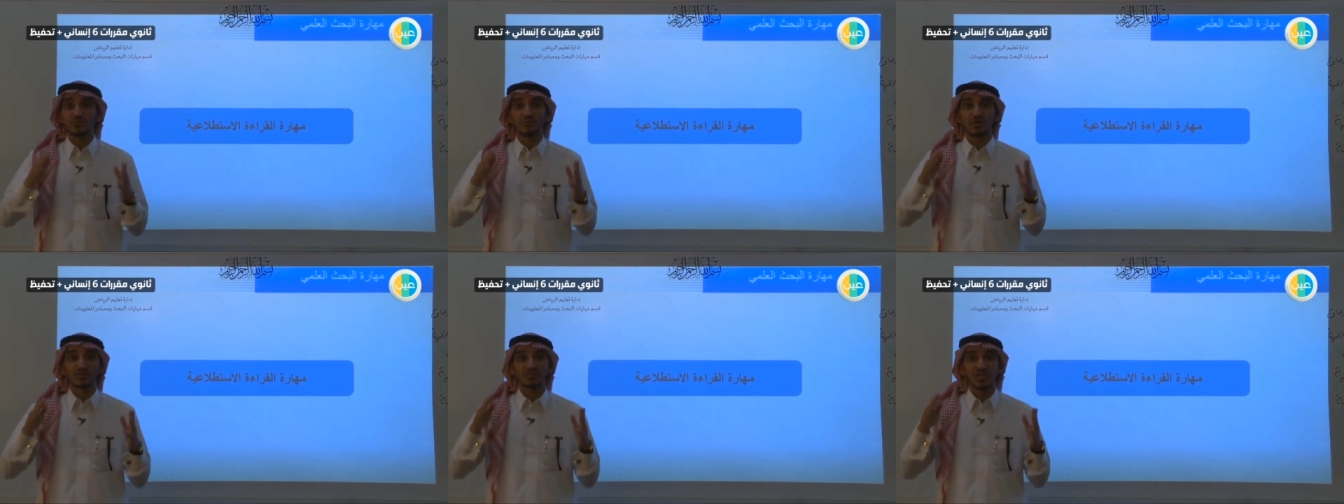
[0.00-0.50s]

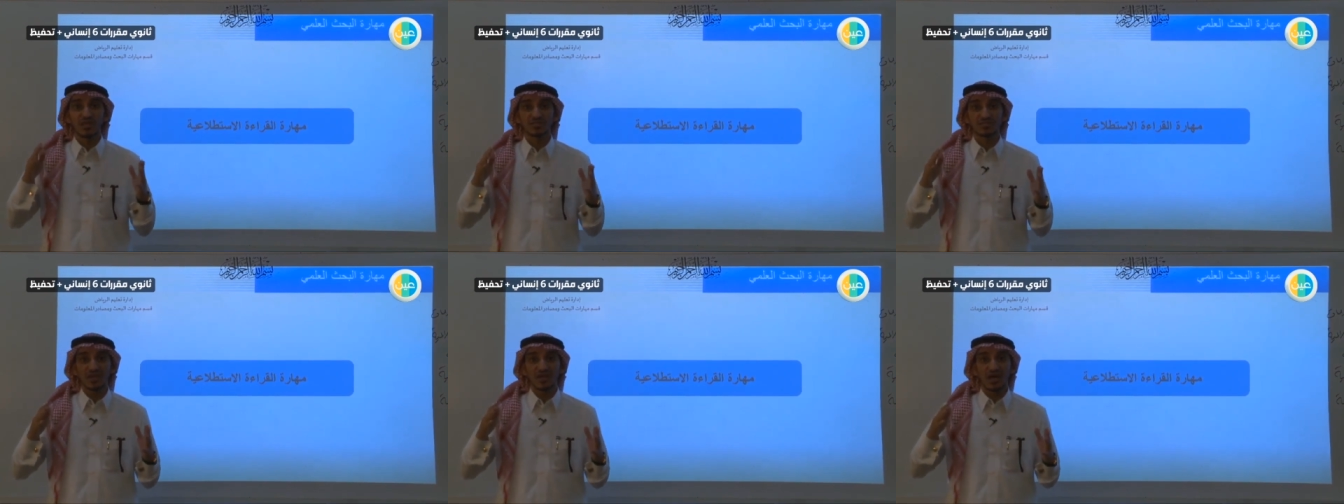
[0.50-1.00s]

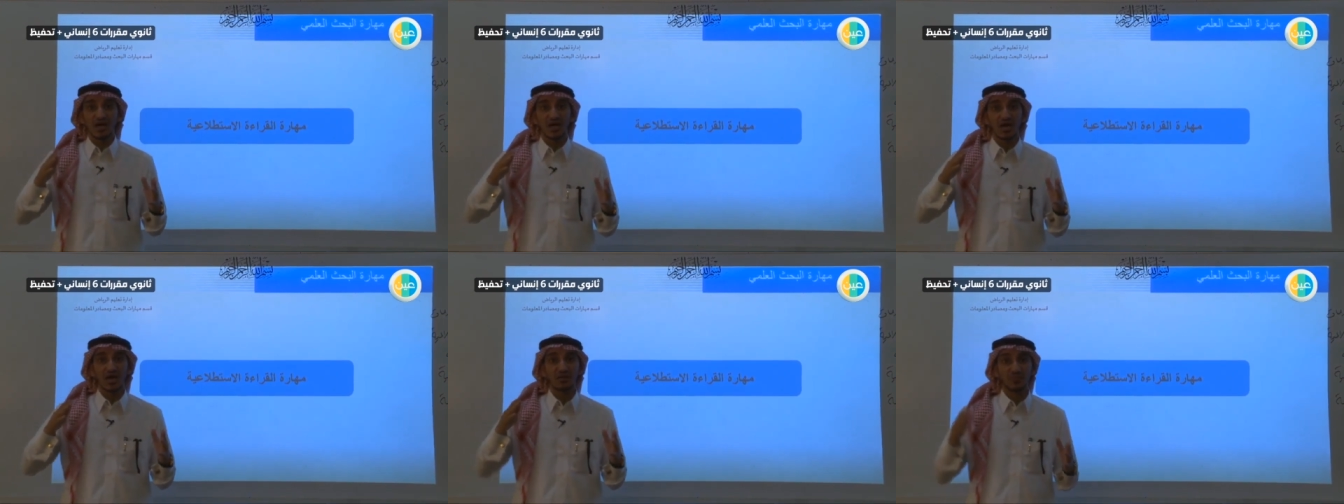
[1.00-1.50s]
مجالات
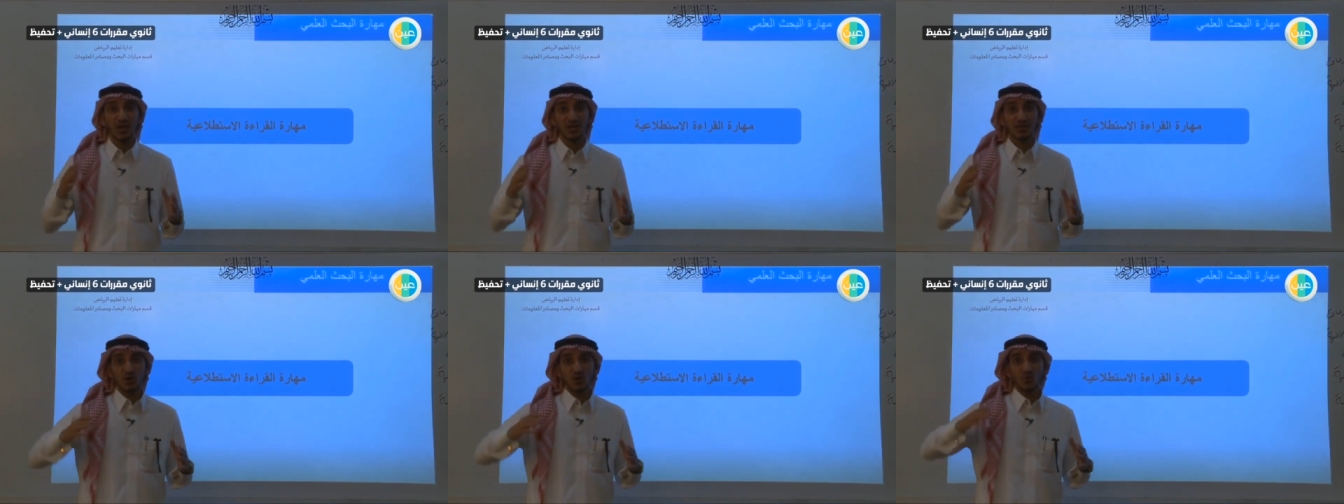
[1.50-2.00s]

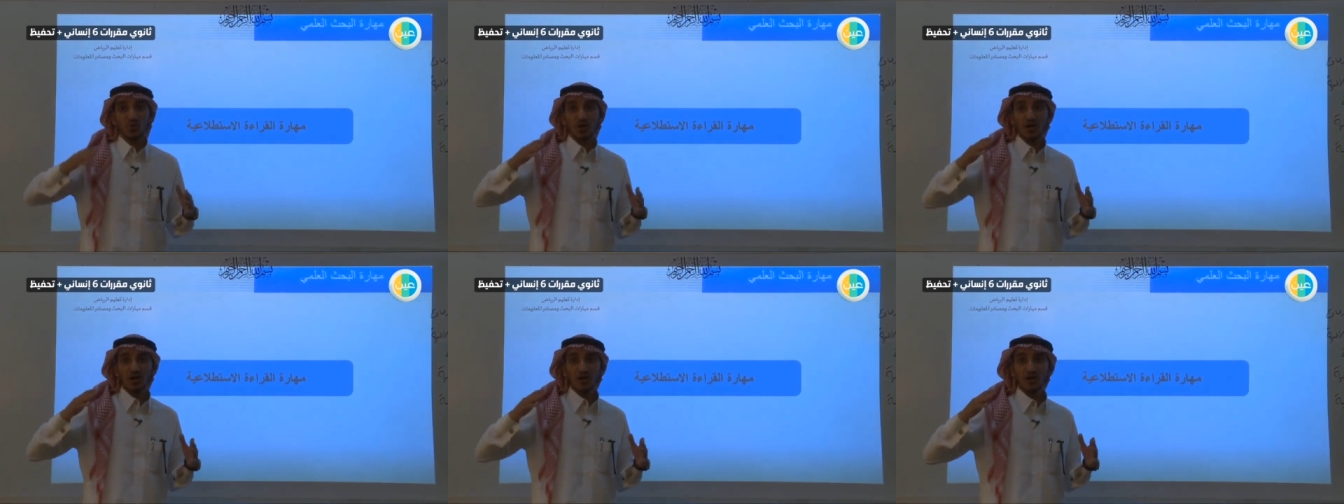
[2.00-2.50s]
البحث
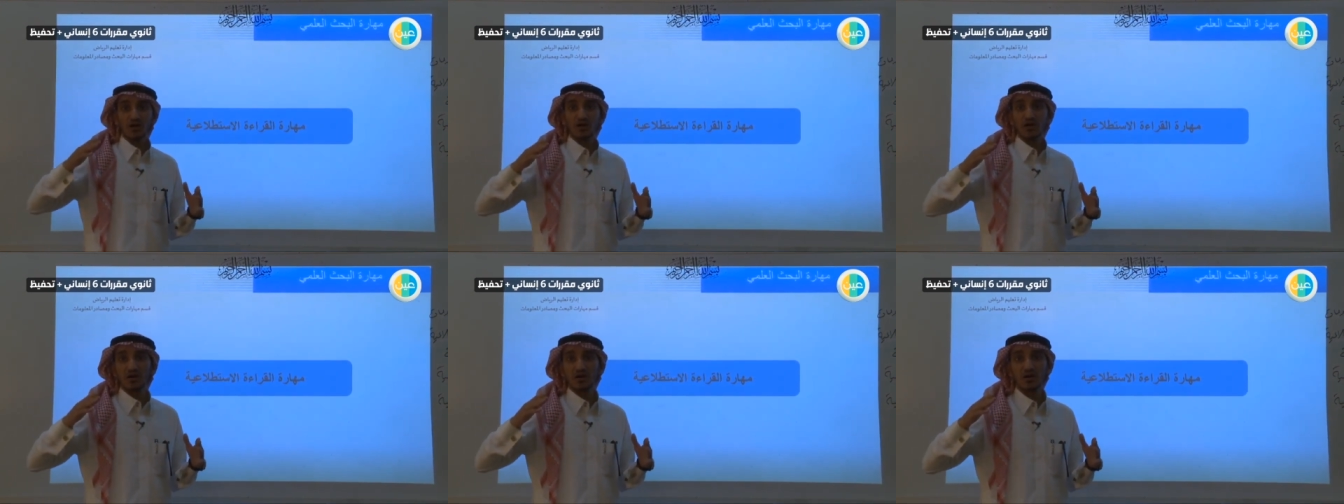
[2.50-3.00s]

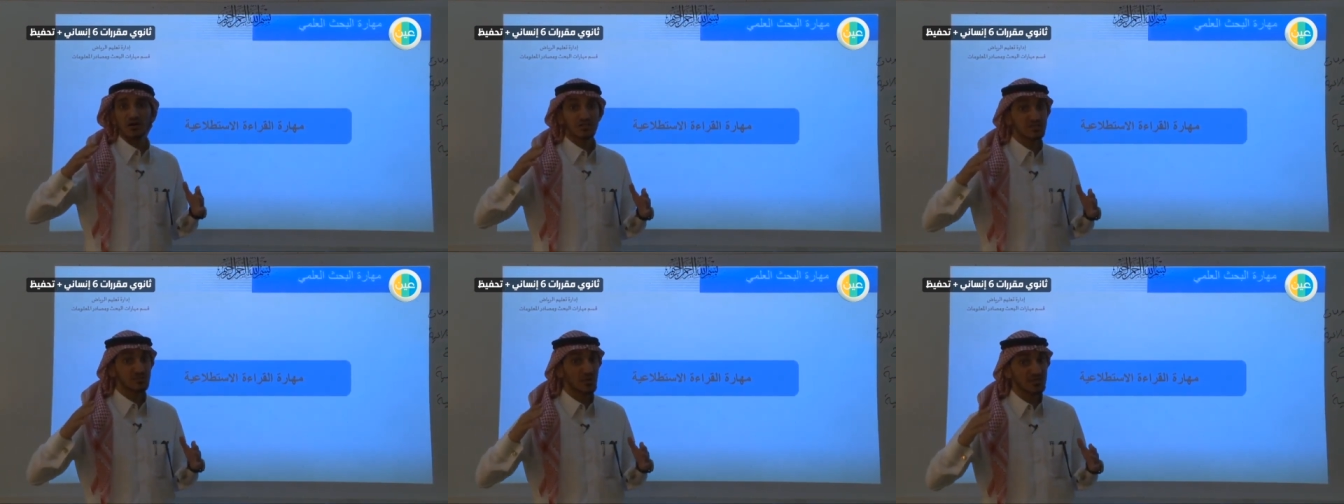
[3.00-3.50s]

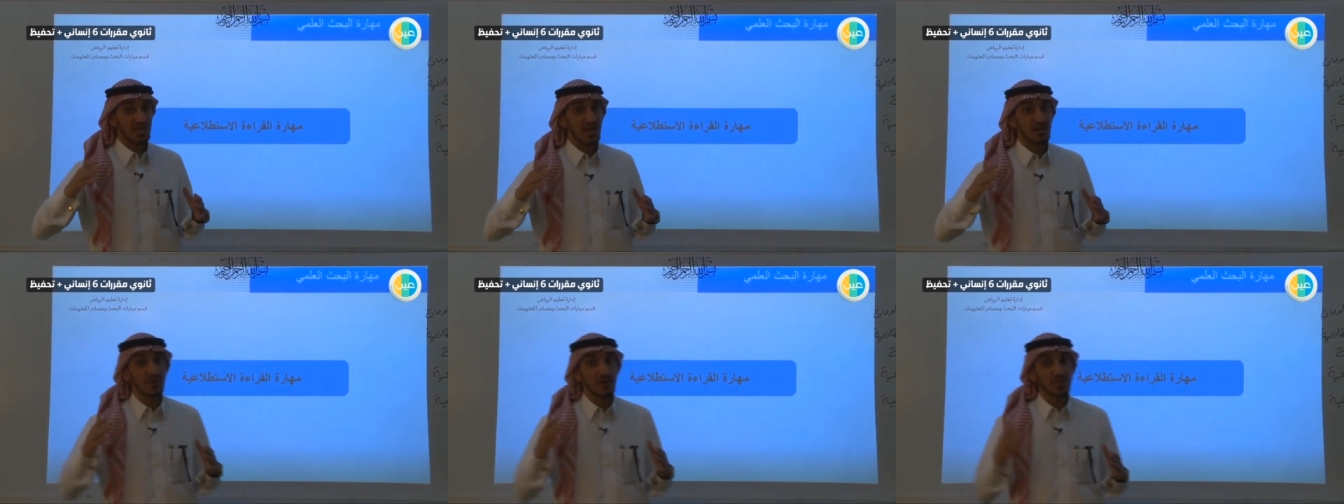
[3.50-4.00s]

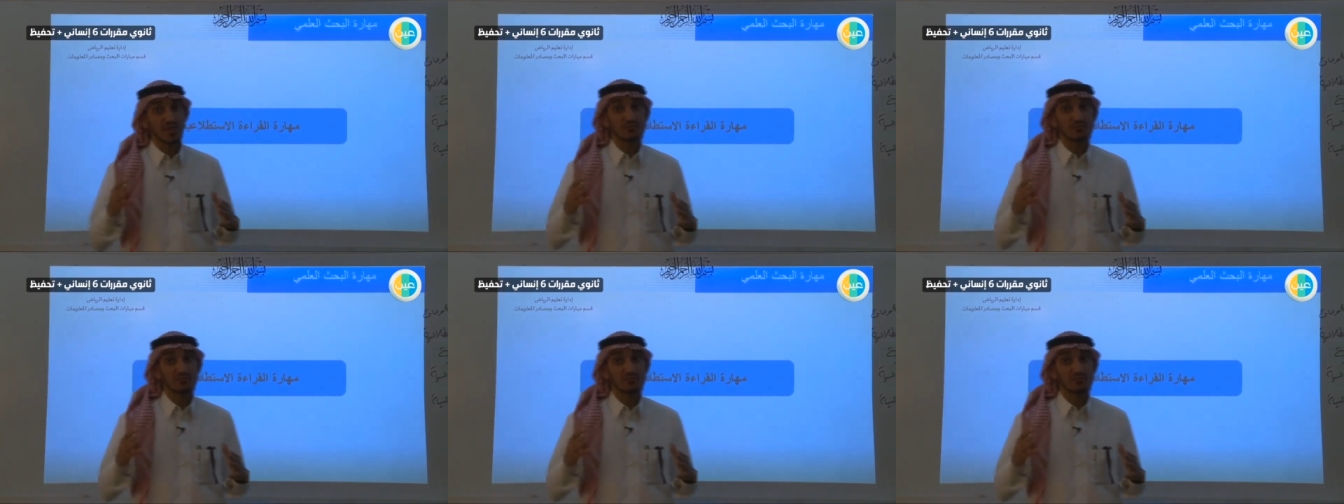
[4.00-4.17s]
وارتباطها مثلا